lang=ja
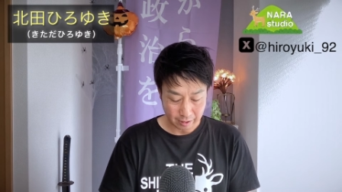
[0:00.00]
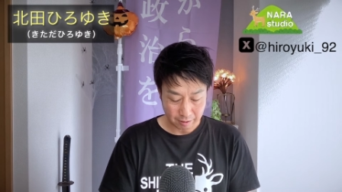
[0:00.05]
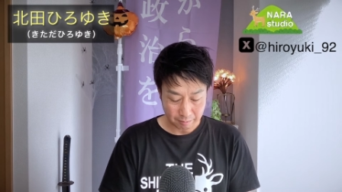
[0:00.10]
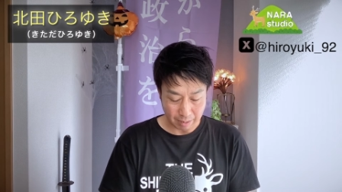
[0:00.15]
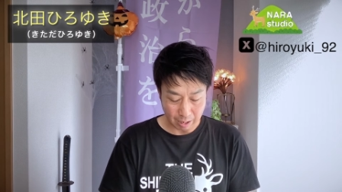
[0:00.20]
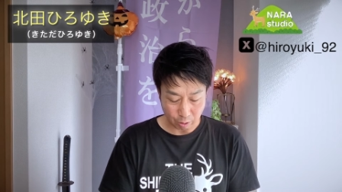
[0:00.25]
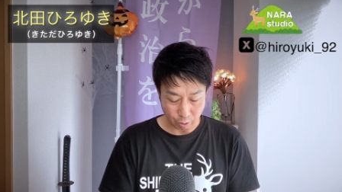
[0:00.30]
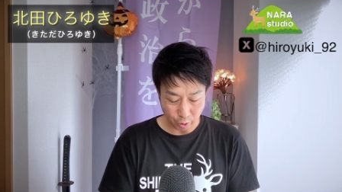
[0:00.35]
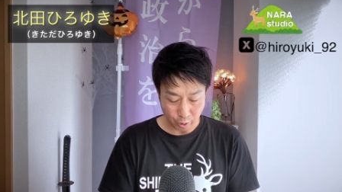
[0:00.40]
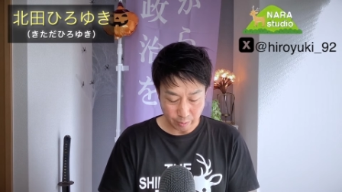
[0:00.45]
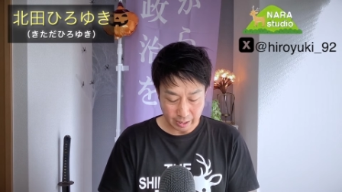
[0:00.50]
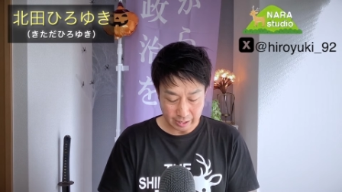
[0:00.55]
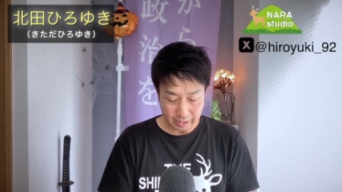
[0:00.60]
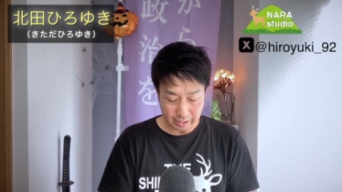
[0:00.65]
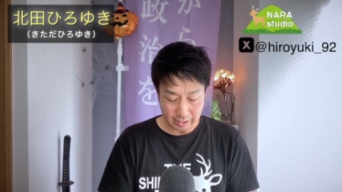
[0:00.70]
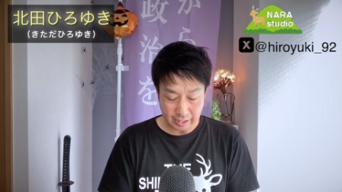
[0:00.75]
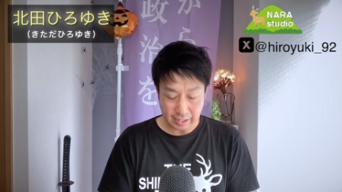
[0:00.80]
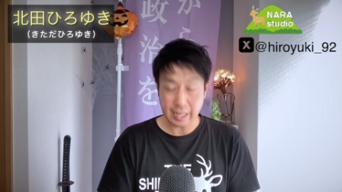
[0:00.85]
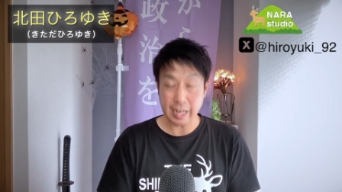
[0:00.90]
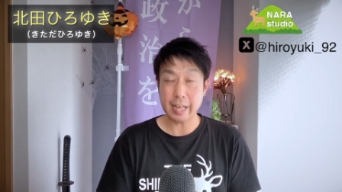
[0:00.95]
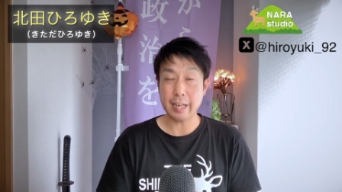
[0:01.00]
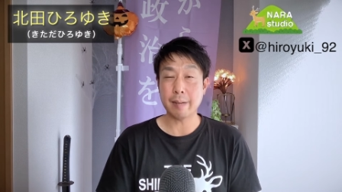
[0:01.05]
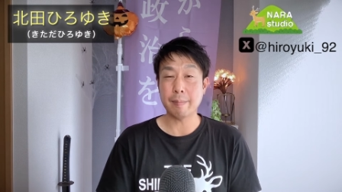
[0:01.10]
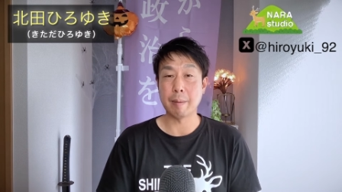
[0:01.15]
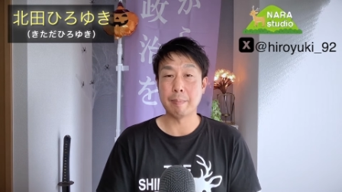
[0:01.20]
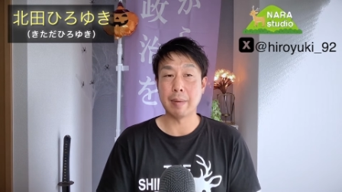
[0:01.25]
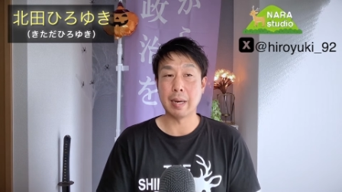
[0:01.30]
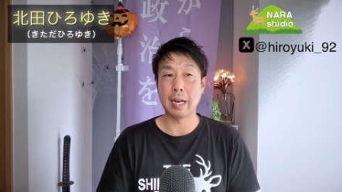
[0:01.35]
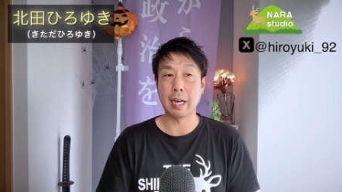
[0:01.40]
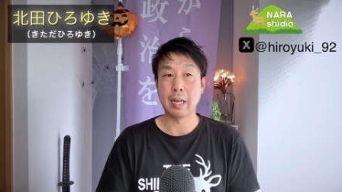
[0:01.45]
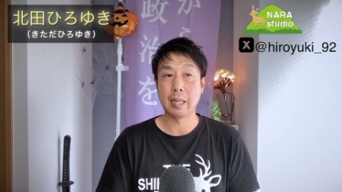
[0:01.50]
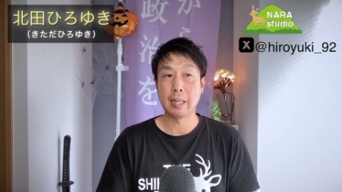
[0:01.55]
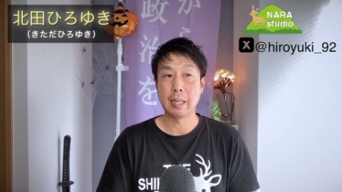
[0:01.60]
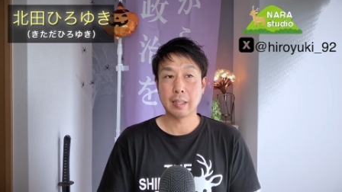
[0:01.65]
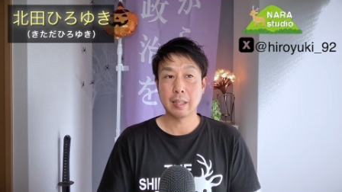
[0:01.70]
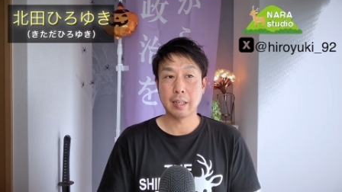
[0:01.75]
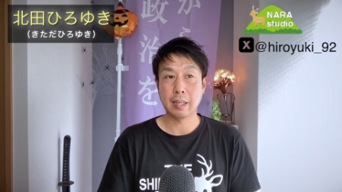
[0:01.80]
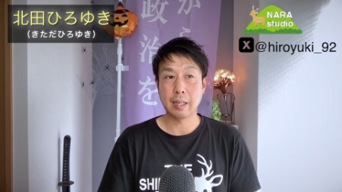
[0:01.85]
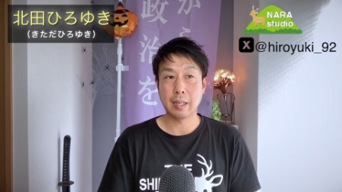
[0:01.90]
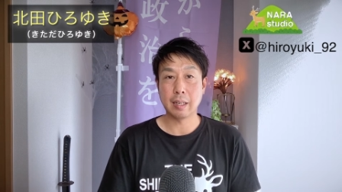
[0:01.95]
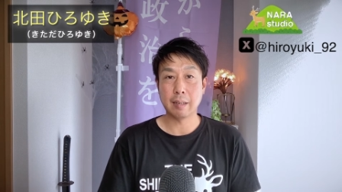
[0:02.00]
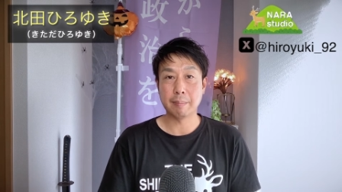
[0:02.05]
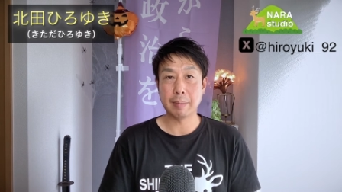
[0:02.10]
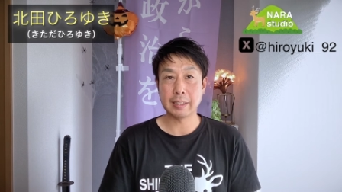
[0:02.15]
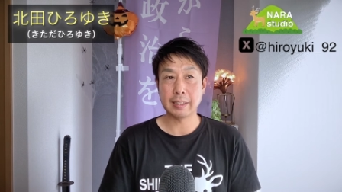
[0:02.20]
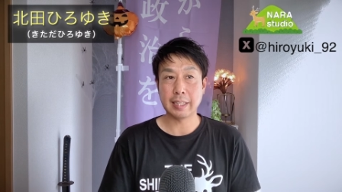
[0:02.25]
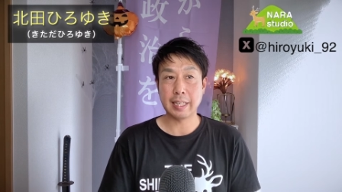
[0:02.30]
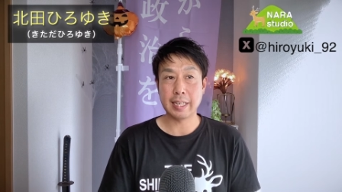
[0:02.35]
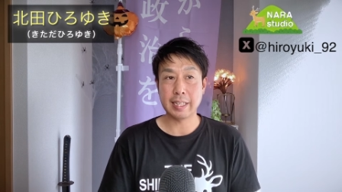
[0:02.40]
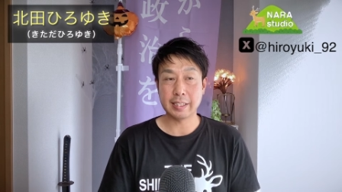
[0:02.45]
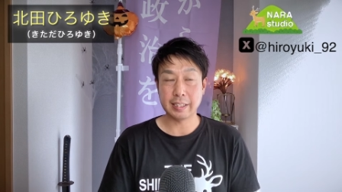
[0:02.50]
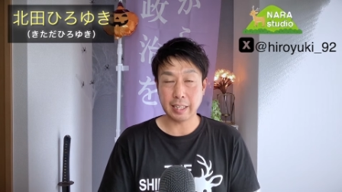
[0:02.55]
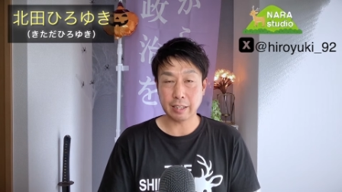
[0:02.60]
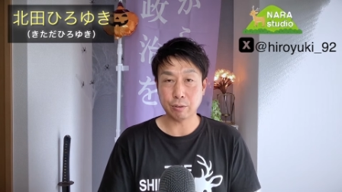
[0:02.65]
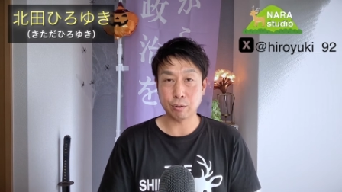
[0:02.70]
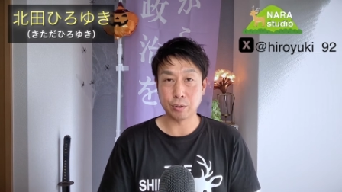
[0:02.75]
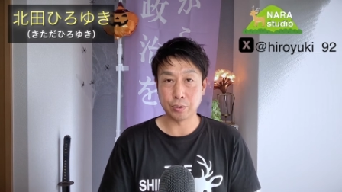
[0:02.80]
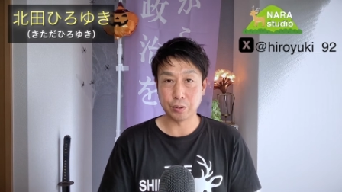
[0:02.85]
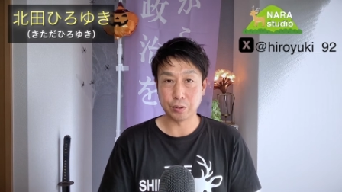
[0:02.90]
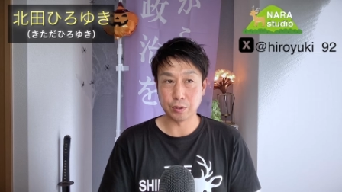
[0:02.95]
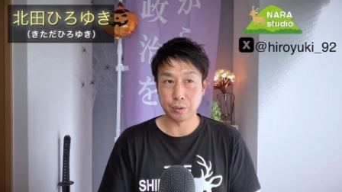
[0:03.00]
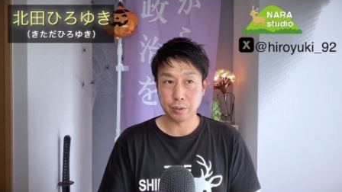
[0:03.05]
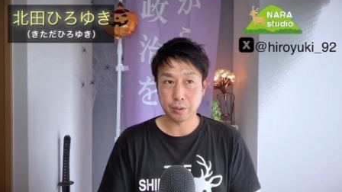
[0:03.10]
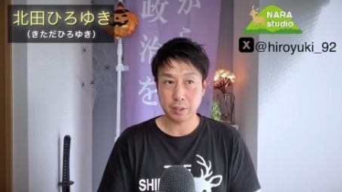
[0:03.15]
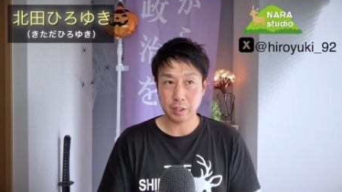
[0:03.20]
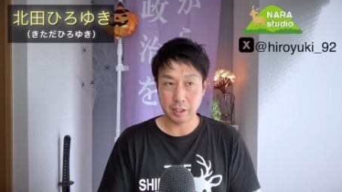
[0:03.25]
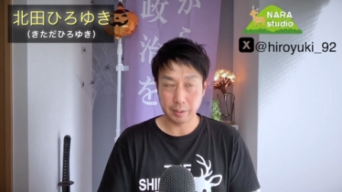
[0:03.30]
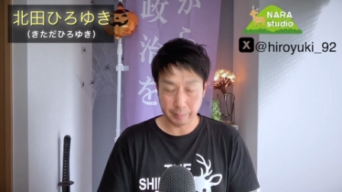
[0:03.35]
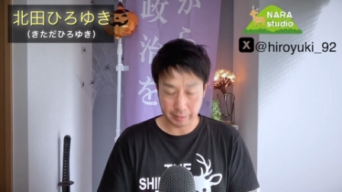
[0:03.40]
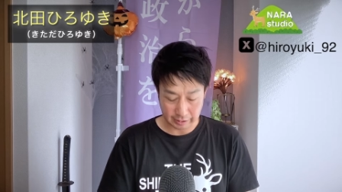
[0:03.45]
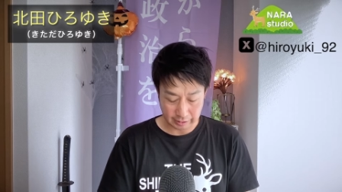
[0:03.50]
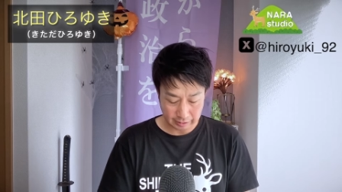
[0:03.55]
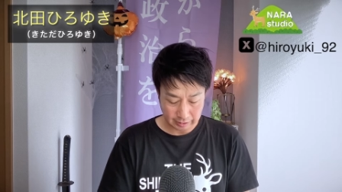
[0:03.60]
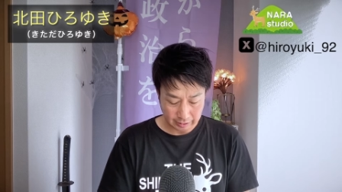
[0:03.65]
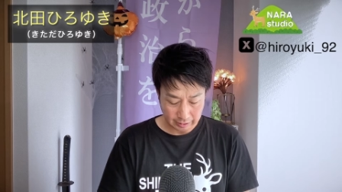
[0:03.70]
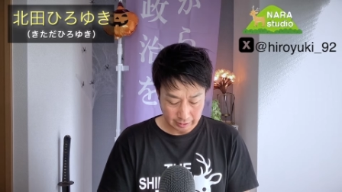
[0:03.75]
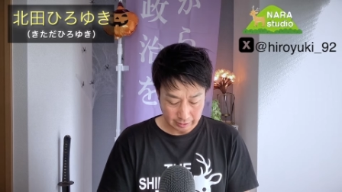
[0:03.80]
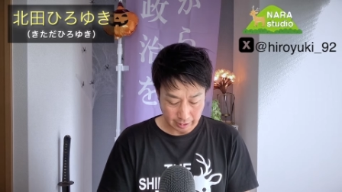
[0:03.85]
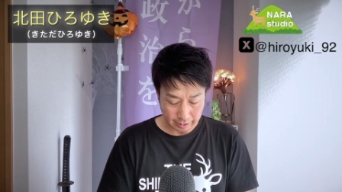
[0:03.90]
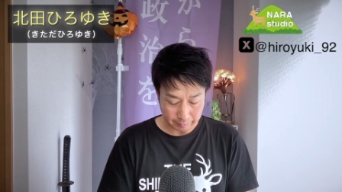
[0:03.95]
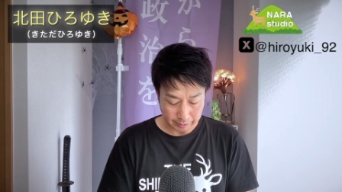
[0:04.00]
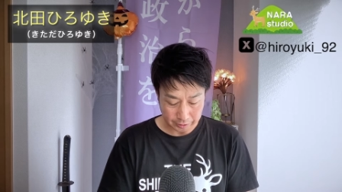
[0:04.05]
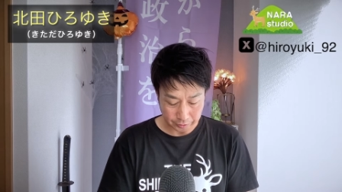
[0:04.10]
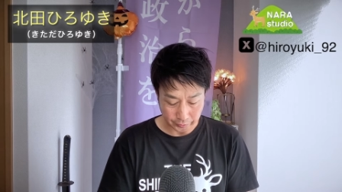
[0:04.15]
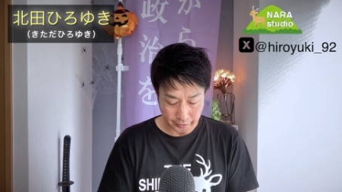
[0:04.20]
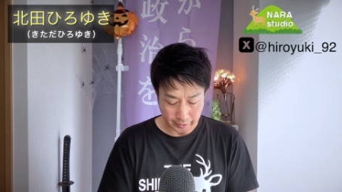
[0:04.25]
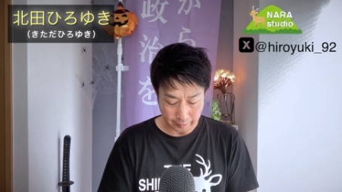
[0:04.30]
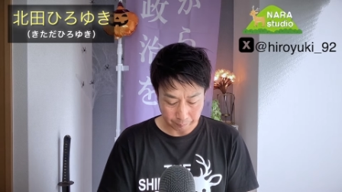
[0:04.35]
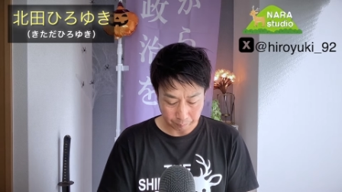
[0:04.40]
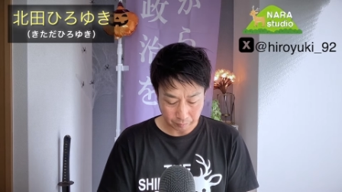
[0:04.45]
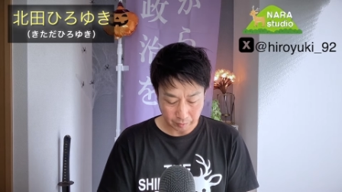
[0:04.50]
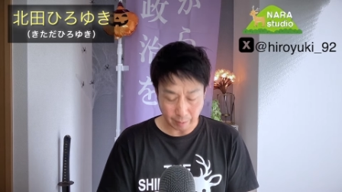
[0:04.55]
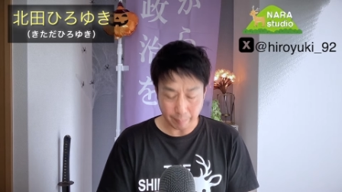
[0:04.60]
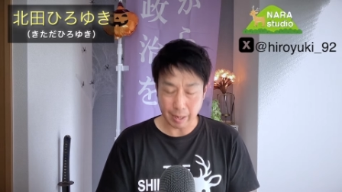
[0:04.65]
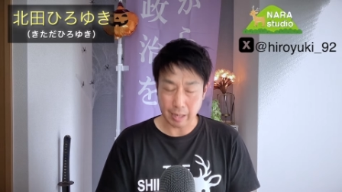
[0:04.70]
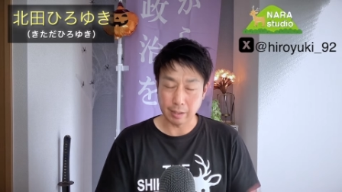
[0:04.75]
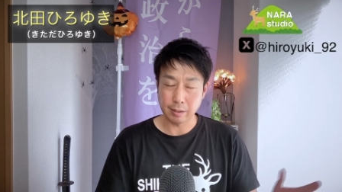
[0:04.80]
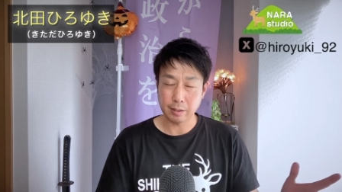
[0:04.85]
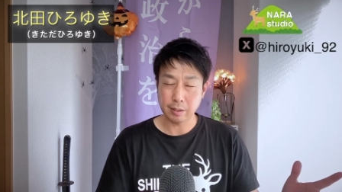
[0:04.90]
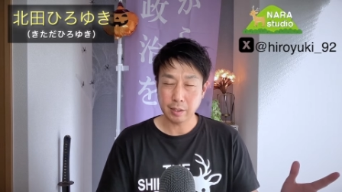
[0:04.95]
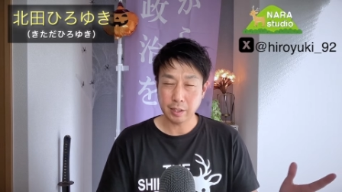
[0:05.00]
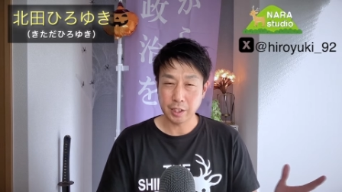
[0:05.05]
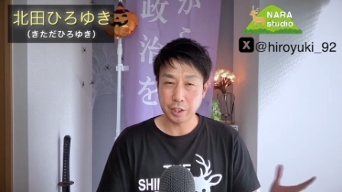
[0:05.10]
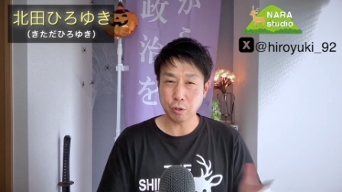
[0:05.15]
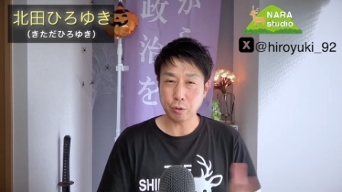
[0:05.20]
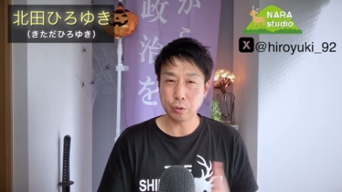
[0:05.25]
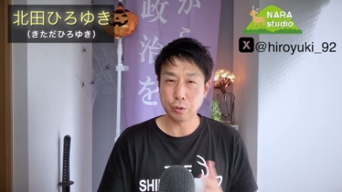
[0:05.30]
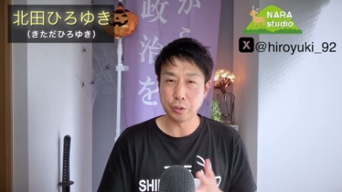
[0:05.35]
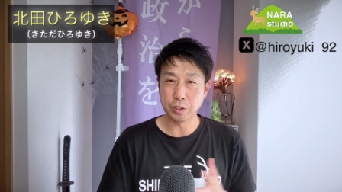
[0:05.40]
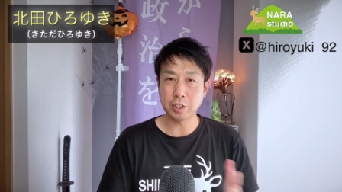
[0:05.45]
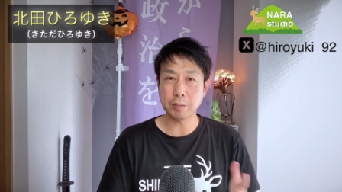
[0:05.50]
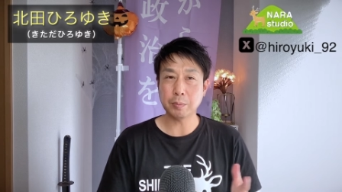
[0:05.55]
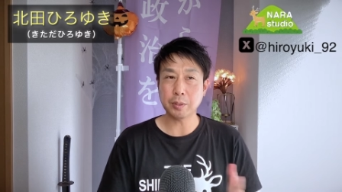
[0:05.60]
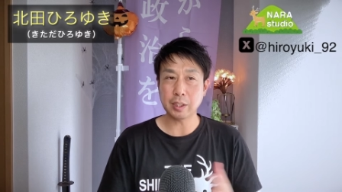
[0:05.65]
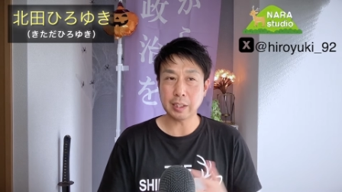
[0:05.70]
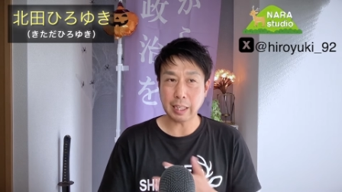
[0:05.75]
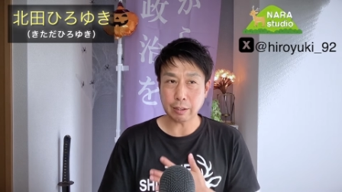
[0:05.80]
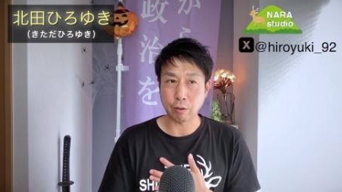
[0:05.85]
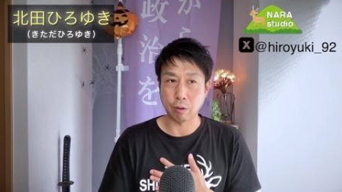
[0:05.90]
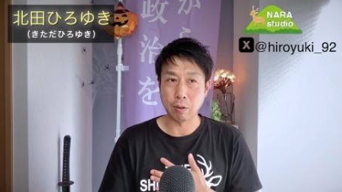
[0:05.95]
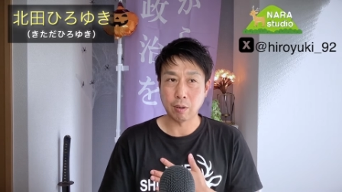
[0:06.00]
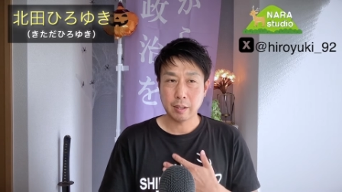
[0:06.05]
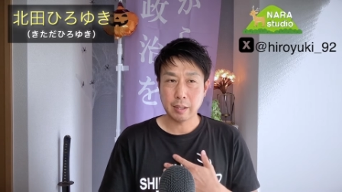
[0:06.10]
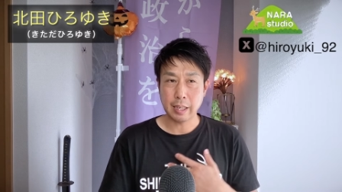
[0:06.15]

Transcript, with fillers: まあ、これは言い換えれば、まあ、まあ政治家という意味になりますよね。で、まあ、非常に内向きだと。